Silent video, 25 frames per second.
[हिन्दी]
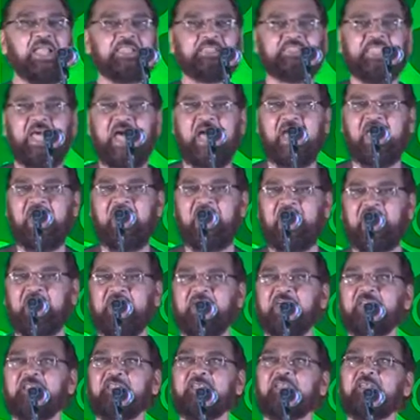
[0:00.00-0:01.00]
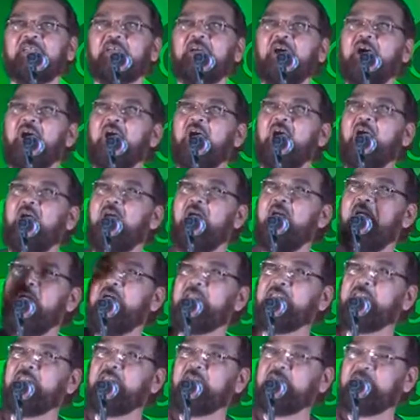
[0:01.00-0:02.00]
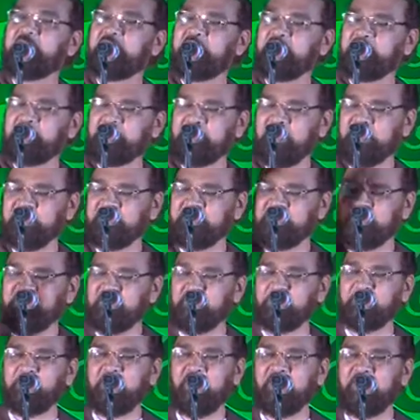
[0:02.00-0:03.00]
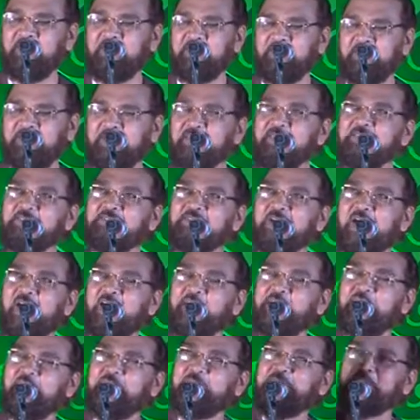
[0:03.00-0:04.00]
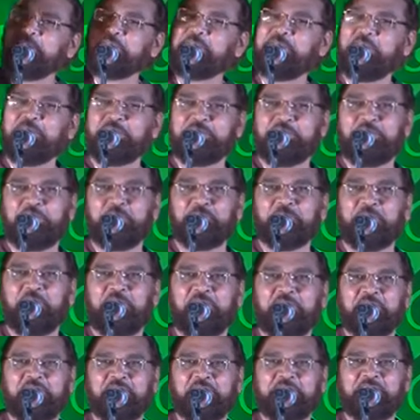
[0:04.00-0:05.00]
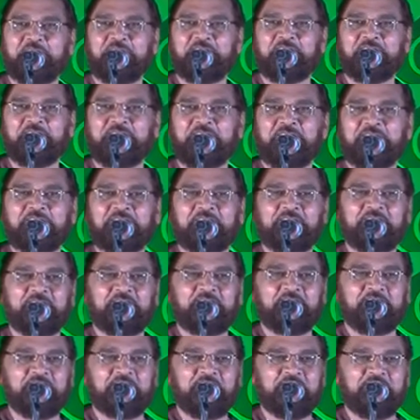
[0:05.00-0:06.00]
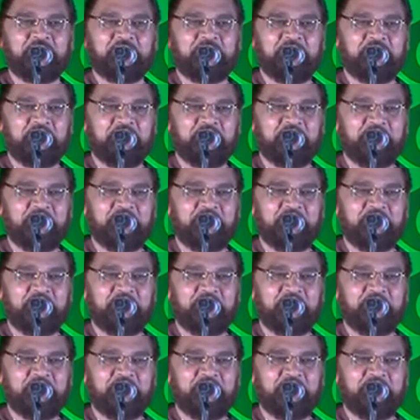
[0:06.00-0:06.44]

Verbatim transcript: आता है आने की तरतीब है लेकिन जाने की तरतीब नहीं।